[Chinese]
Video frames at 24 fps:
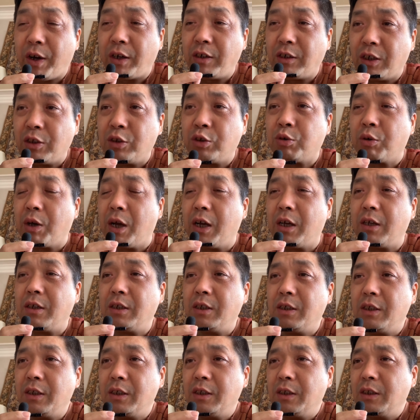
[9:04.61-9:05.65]
人权，
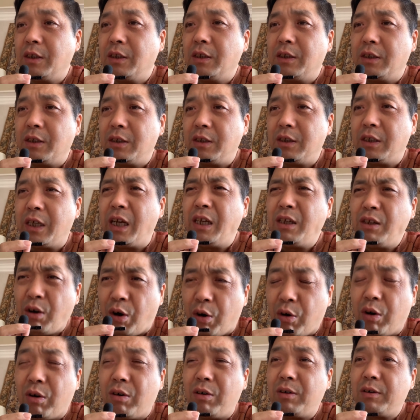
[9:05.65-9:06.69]
也
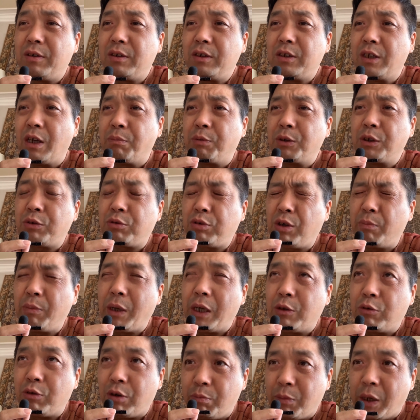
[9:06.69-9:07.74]
有，也不能说美
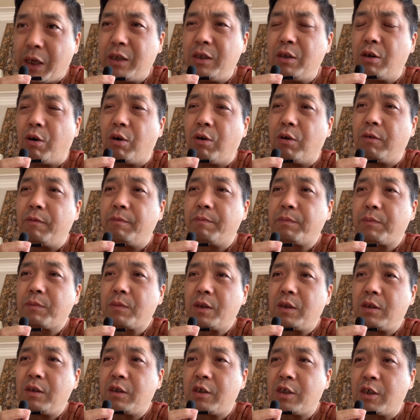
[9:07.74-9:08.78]
国没有。
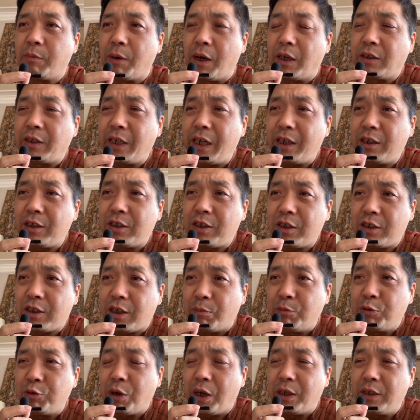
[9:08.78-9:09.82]
是吧？这个是什
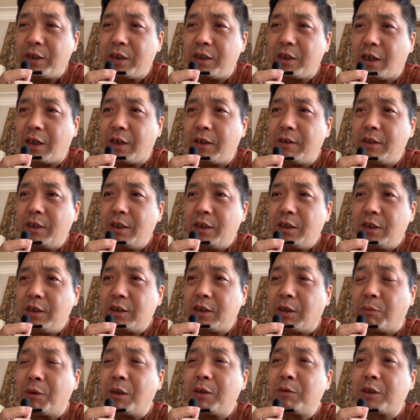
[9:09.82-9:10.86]
么原因呢？
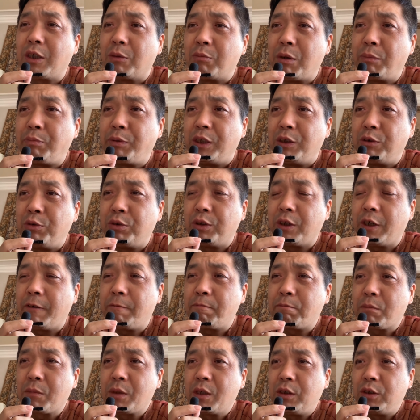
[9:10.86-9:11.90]
怎么怎么比喻呢？
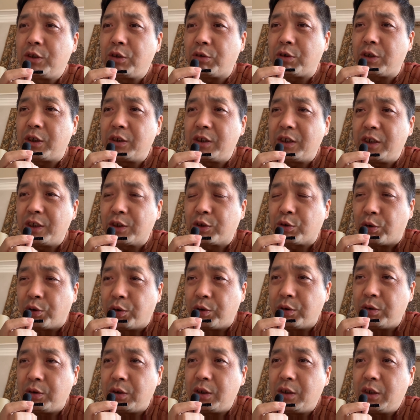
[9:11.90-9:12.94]
就是你
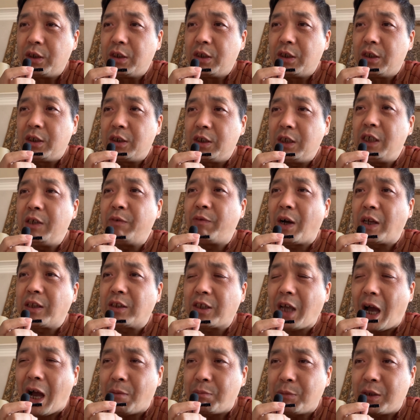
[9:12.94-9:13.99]
从一碗
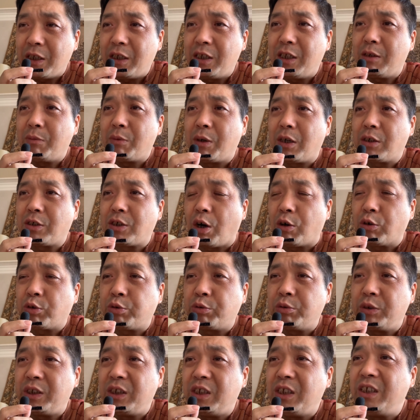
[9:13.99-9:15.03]
大米里边找
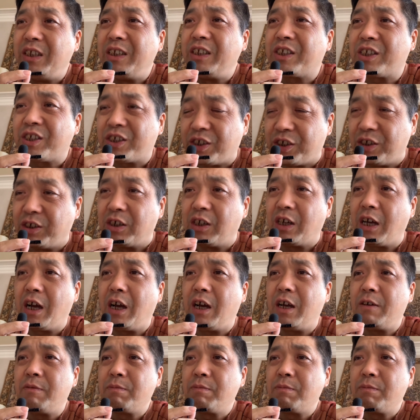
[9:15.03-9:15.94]
出一粒屎来，